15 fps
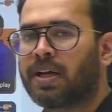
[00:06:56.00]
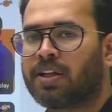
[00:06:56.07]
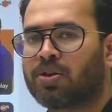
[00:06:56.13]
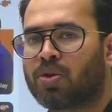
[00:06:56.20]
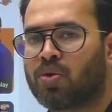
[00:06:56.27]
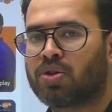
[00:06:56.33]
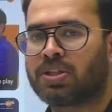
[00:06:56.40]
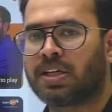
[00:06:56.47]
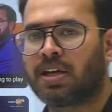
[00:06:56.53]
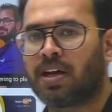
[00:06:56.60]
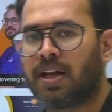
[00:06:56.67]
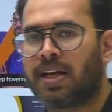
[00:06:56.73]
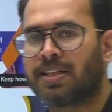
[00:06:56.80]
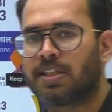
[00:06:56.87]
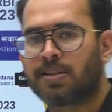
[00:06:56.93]
दो चैनल
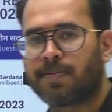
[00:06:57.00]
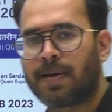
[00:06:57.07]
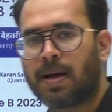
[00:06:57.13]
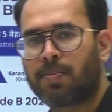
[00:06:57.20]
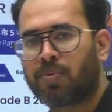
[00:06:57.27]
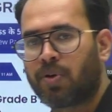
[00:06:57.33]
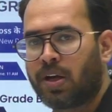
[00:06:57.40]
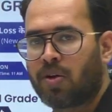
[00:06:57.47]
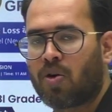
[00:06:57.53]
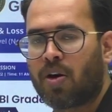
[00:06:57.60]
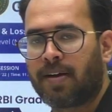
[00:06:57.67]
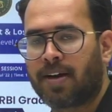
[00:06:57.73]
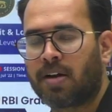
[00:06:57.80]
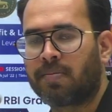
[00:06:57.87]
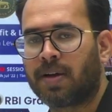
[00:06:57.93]
हैं जिसपे आपको ये
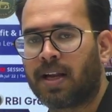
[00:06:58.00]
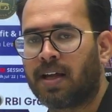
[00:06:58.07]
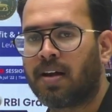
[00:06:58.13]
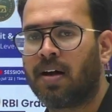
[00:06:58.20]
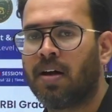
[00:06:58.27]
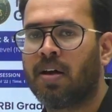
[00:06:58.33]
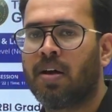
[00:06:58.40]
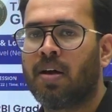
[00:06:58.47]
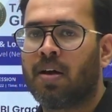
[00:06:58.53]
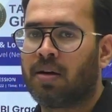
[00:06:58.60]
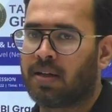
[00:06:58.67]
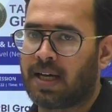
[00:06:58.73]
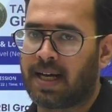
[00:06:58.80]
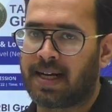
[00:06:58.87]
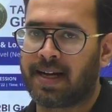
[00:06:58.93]
कंटेंट मिलेगा
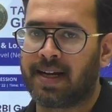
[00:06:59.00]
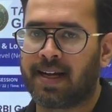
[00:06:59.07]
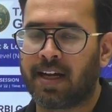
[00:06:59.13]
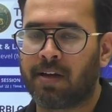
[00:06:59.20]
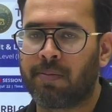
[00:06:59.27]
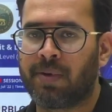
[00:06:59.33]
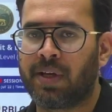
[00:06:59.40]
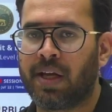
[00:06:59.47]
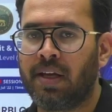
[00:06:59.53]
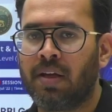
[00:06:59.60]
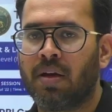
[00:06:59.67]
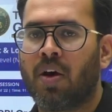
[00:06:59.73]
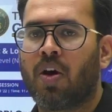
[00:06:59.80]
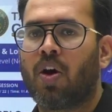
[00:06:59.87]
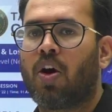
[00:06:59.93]
टारगेट आरबीआई
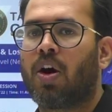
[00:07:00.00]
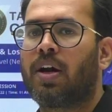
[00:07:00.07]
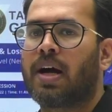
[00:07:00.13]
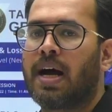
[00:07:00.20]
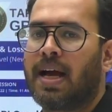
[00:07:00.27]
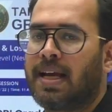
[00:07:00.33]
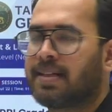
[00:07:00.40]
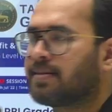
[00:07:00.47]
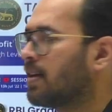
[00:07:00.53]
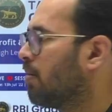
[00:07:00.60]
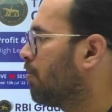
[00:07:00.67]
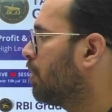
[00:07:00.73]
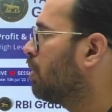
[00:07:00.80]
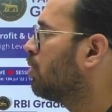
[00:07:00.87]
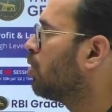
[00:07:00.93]
और आई एग्जाम
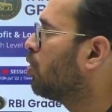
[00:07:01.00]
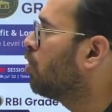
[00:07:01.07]
भी दोनों पे